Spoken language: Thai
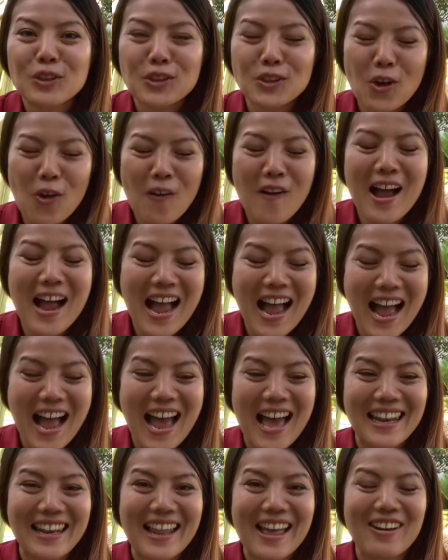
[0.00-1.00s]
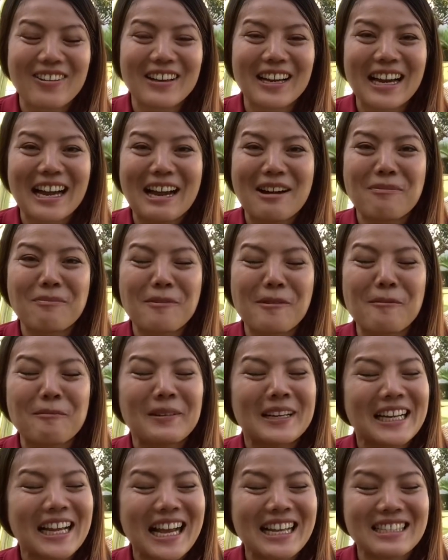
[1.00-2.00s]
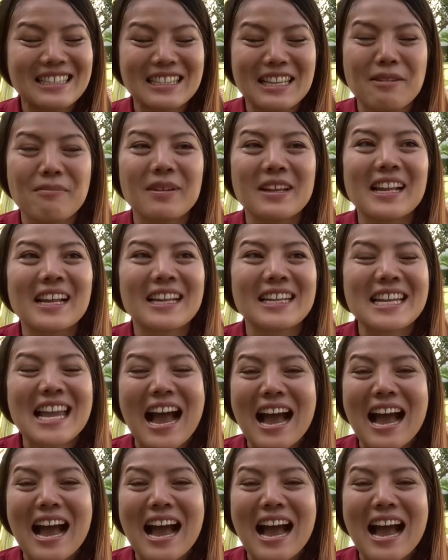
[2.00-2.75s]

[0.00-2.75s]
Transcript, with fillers: โต๊ะอาหารแล้วนะคะ เพราะเป็นการเสียมาร